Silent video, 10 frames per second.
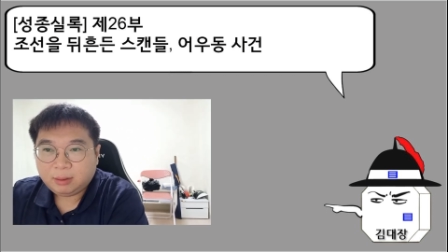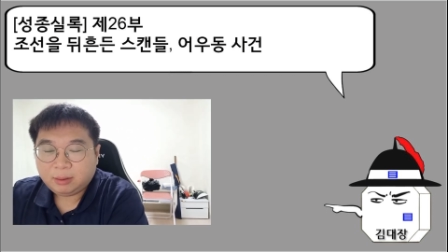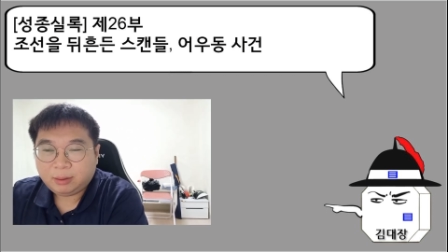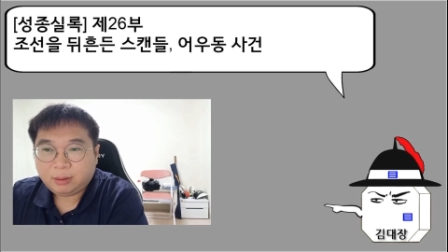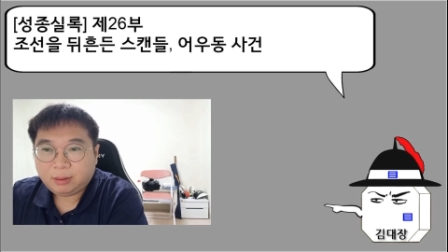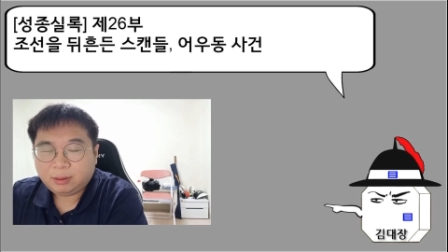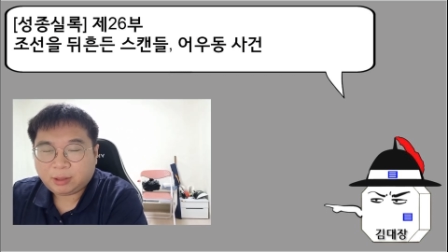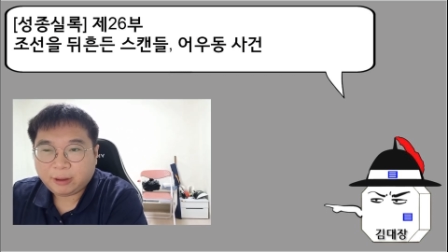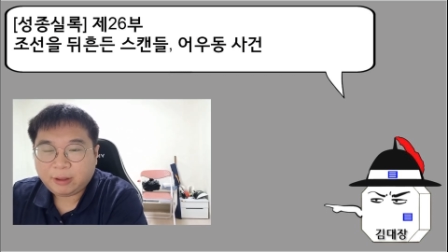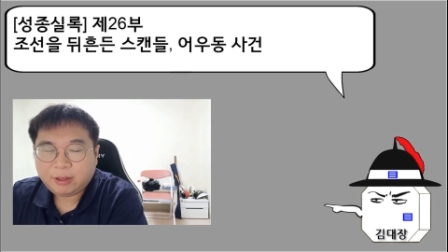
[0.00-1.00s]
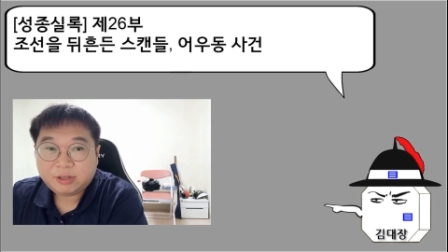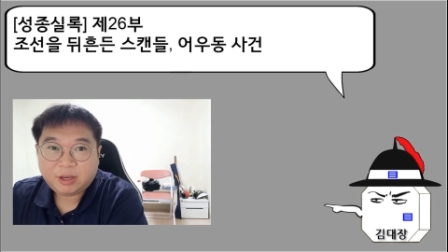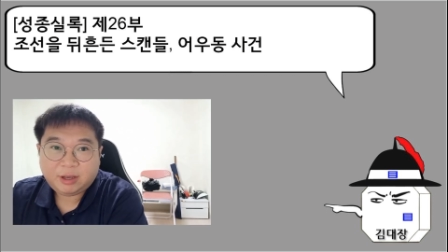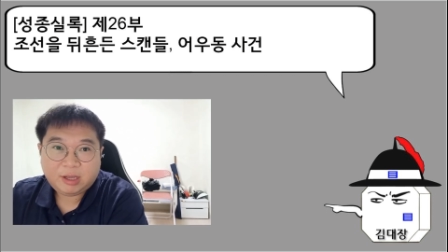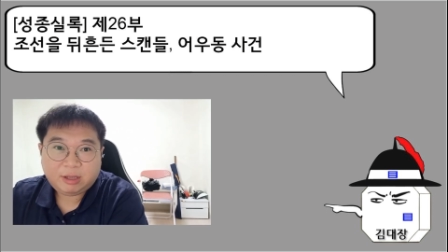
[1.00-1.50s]
어, 당연히
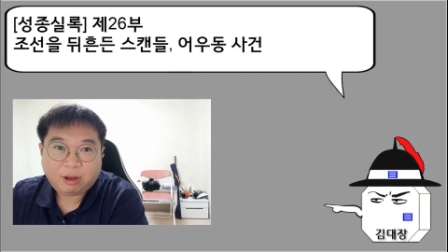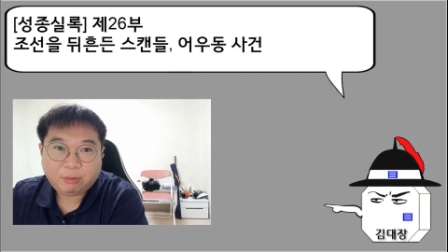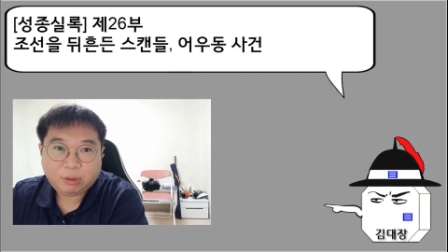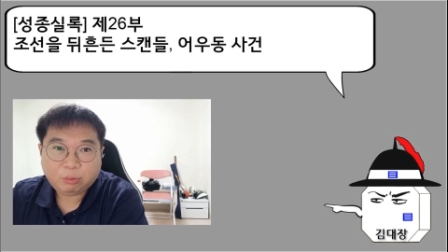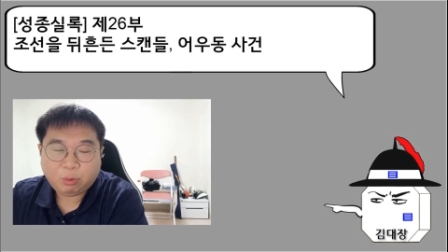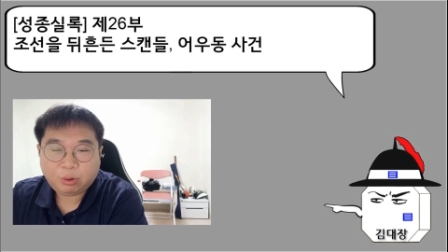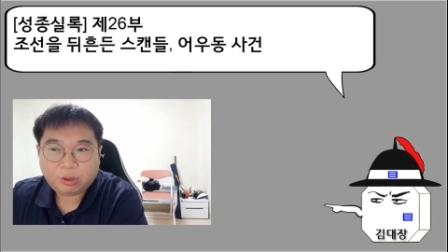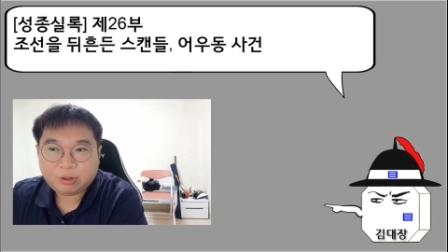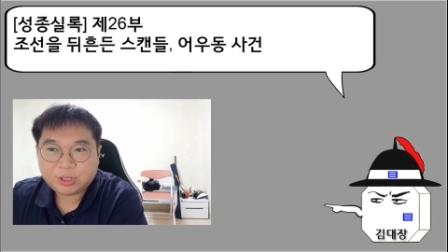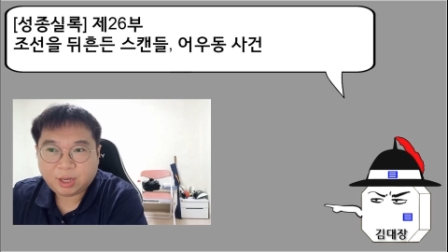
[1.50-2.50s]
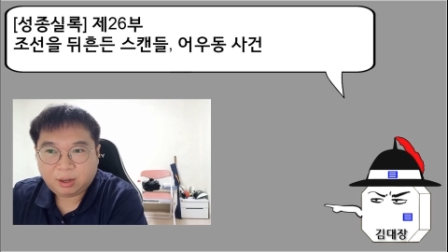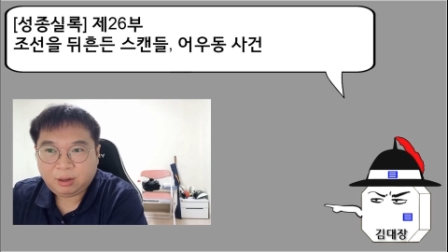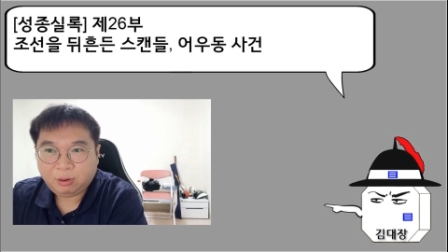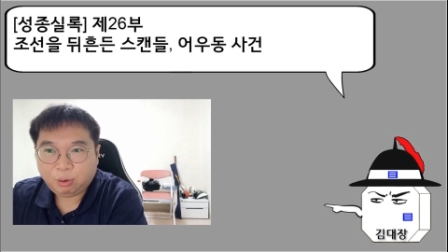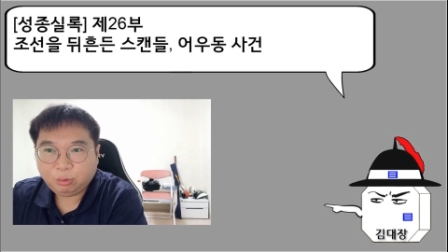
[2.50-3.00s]
이제 이 사건이
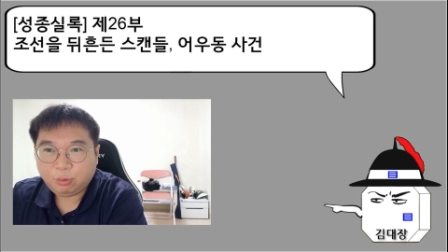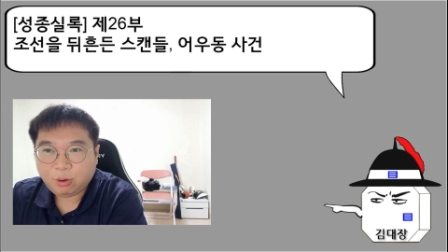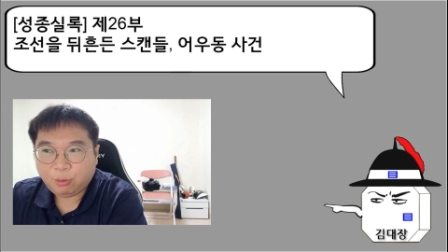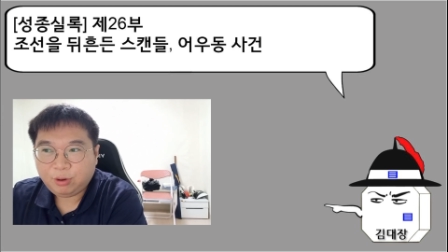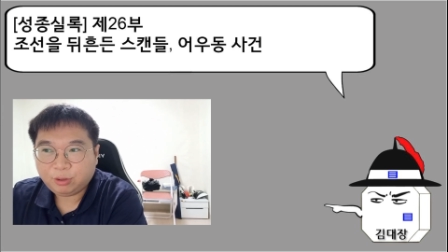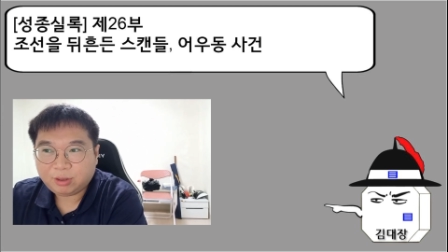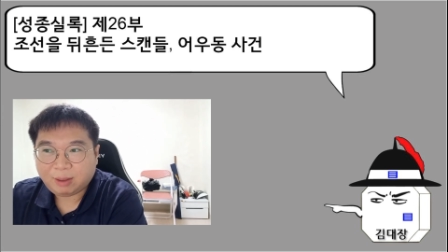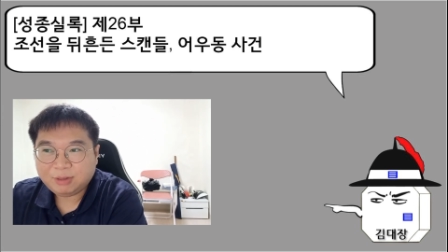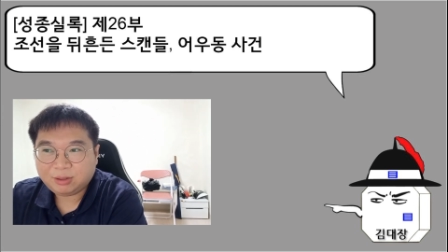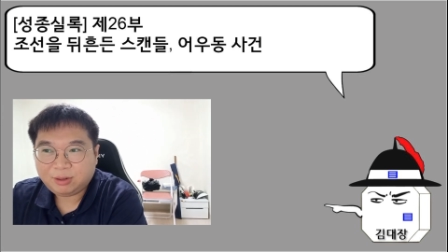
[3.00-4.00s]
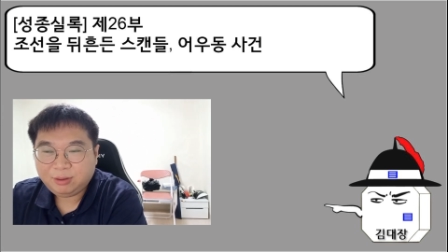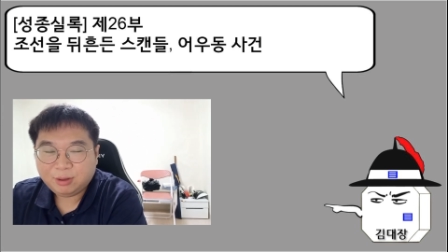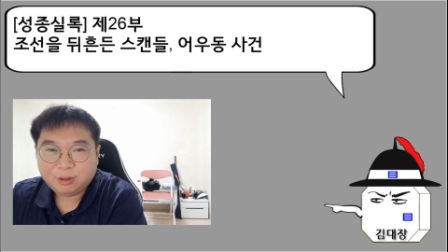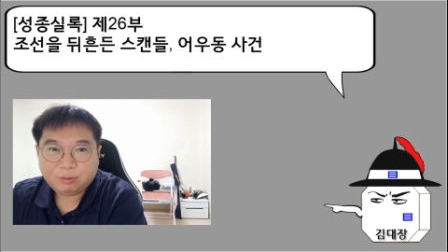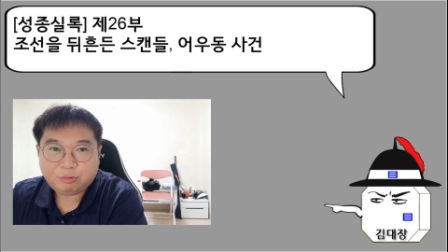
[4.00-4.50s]
공론화되자 어우동과 어울렸던 남자들은
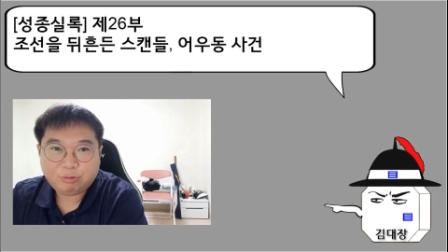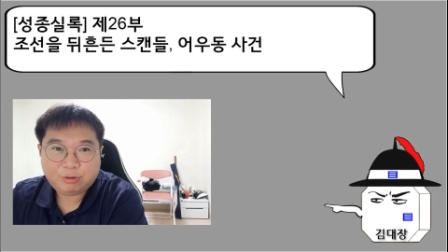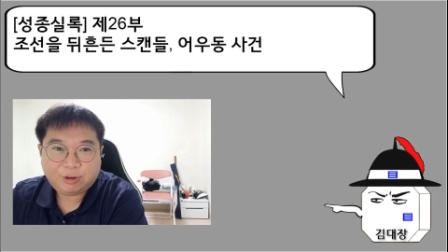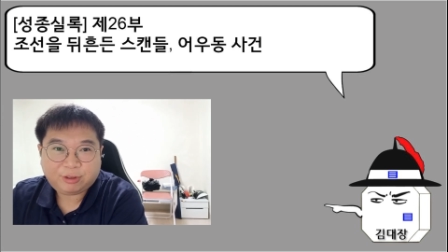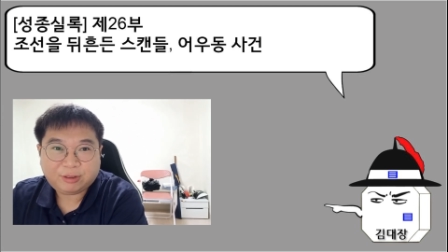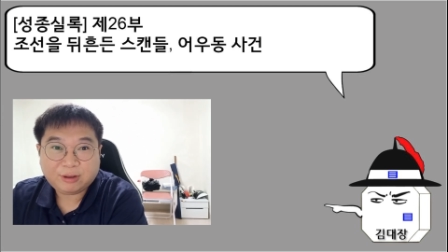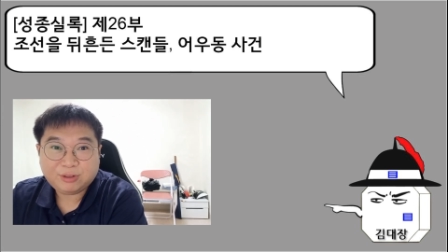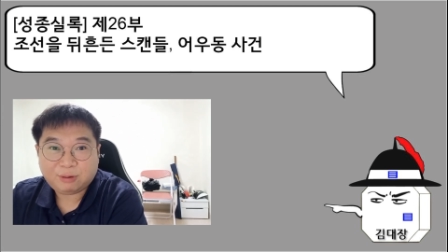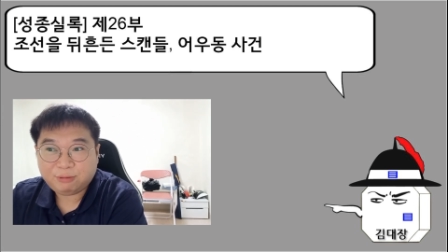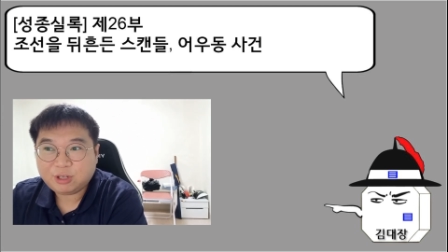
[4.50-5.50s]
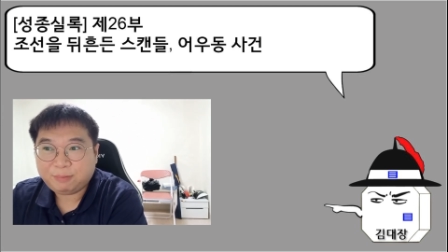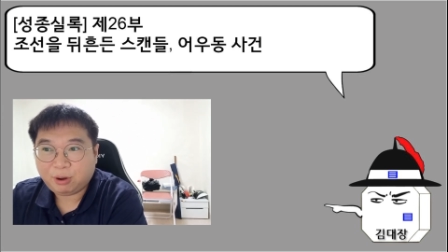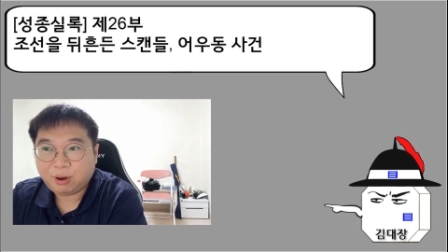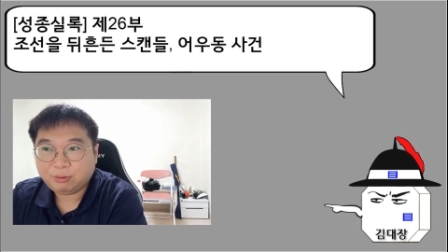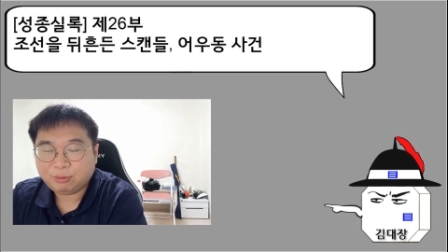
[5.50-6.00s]
줄줄이 사탕처럼
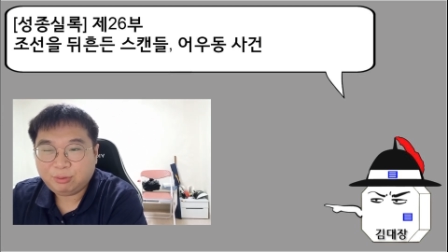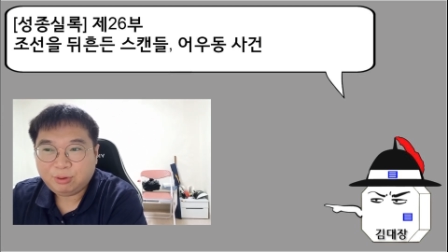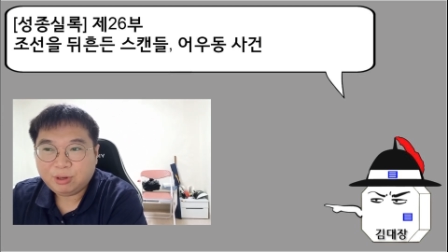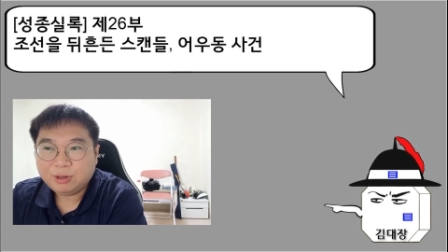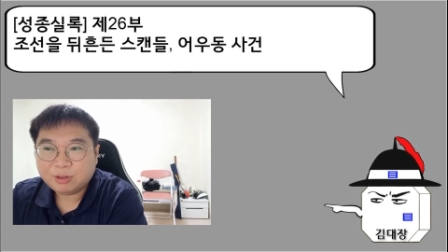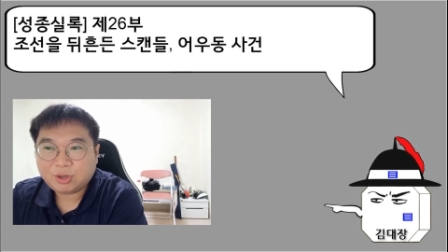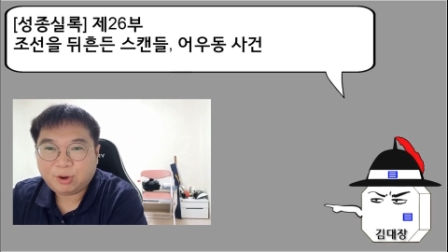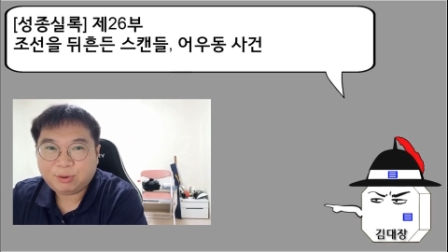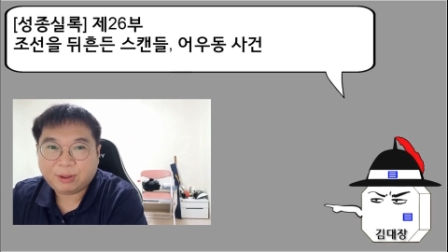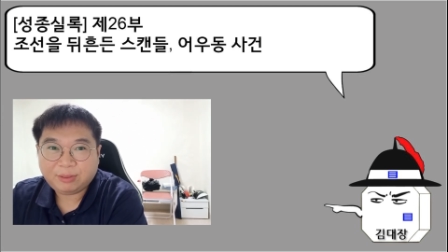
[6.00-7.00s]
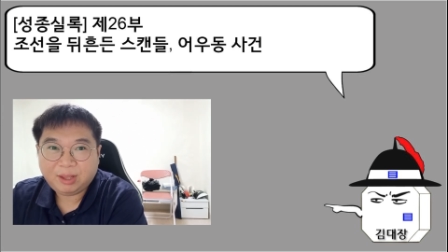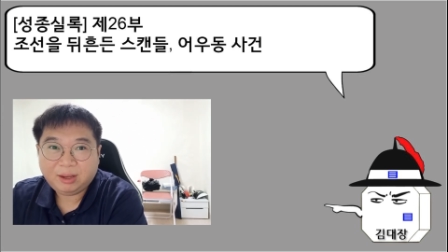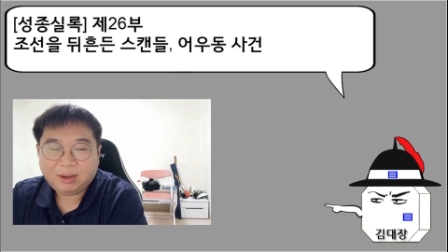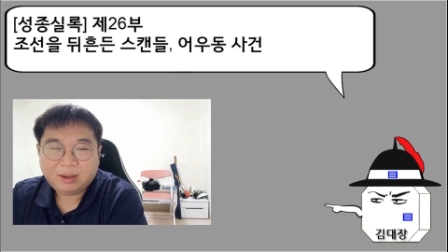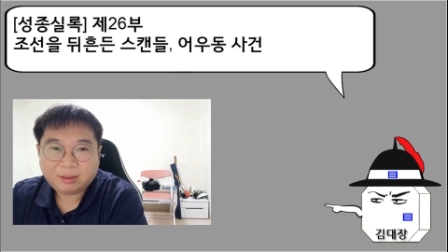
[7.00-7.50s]
붙잡혀와가지고 처벌을 받는데